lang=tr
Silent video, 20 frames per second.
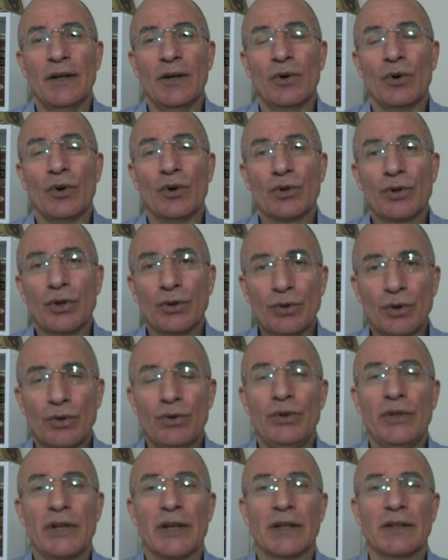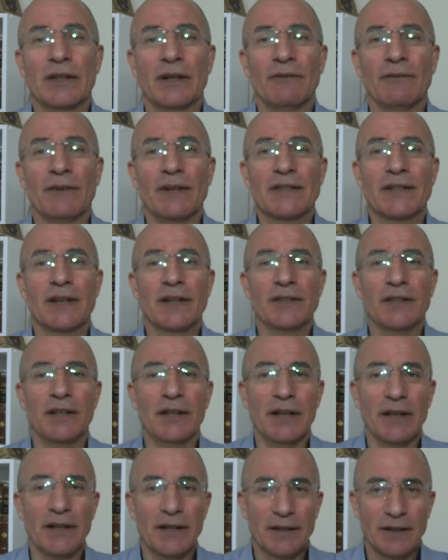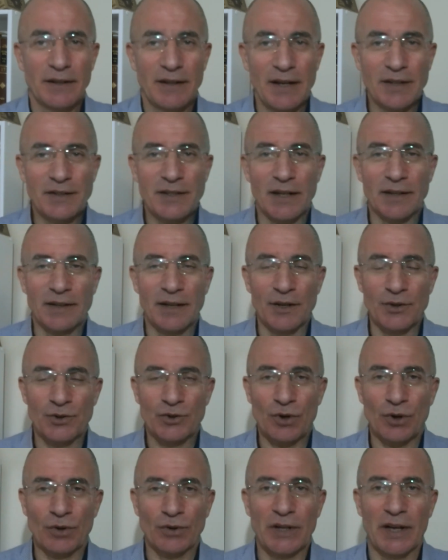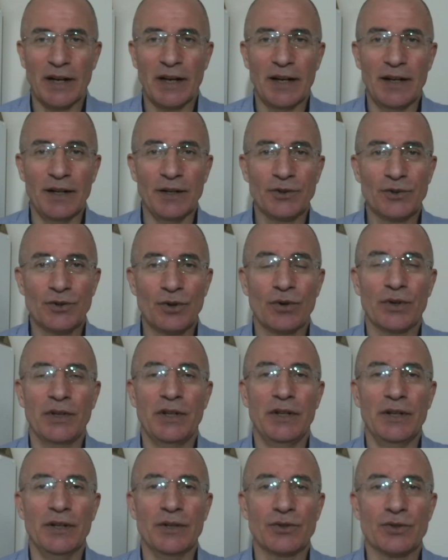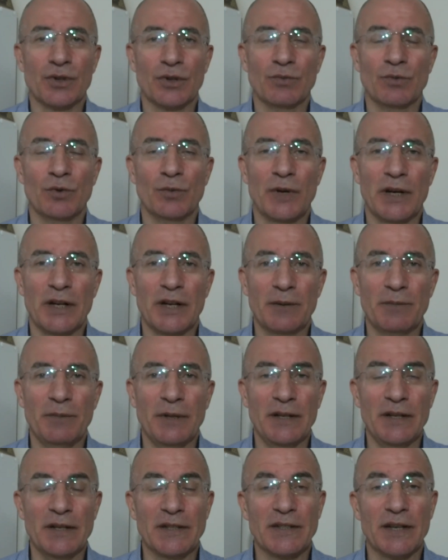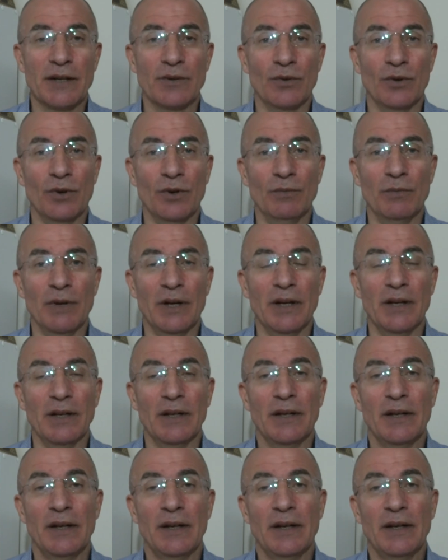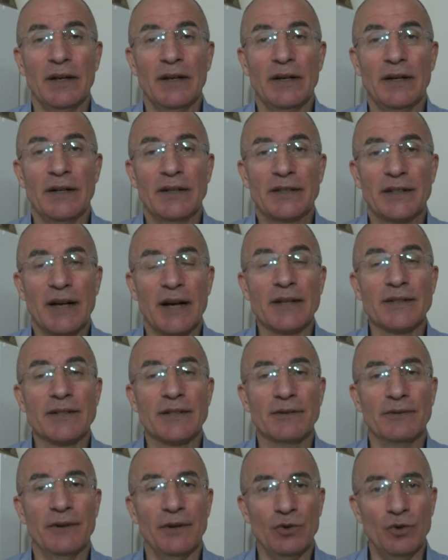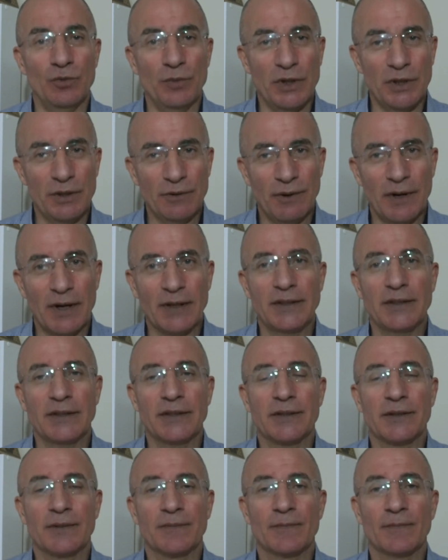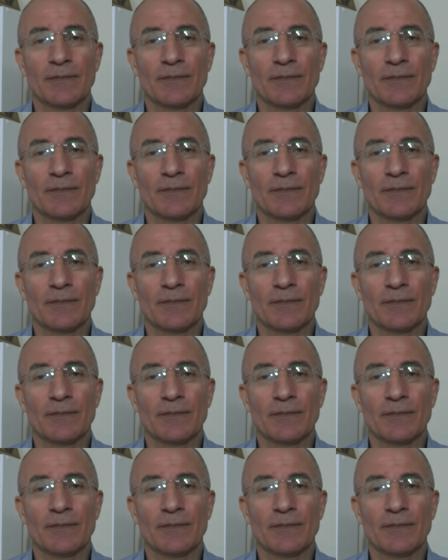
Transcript: o kötü huylarından vazgeçerek gerçekten çok değerli, çok iyi, çok mübarek bir insan olma şansı ve ümidi vardır.